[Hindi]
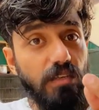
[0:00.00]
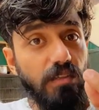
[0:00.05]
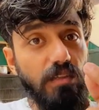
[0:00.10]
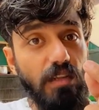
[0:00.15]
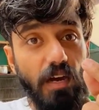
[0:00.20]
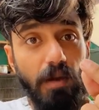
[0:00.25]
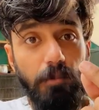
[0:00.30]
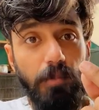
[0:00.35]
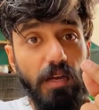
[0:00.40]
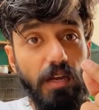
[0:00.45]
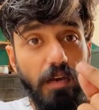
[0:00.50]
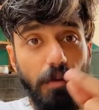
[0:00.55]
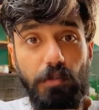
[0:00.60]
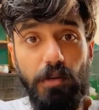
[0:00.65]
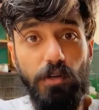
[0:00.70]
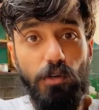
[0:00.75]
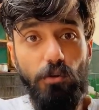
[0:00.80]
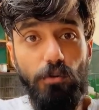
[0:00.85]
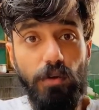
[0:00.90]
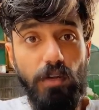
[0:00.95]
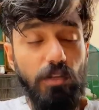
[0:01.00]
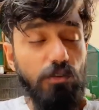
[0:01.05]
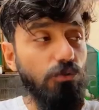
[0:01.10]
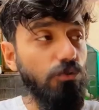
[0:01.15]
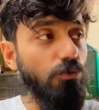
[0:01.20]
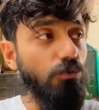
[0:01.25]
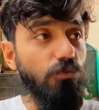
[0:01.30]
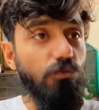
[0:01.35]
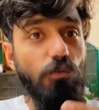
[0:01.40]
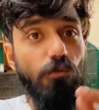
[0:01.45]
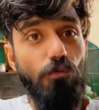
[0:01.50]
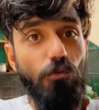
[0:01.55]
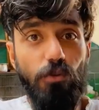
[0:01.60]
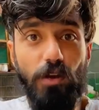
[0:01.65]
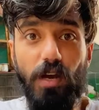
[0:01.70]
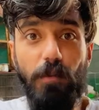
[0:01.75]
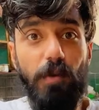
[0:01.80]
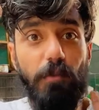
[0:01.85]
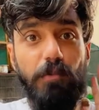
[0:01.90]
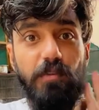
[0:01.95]
नाम के कमेंट होंगे ना तो दोस्तों वो
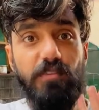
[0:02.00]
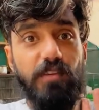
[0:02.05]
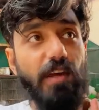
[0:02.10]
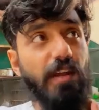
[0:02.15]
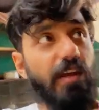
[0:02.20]
नाम हम इसका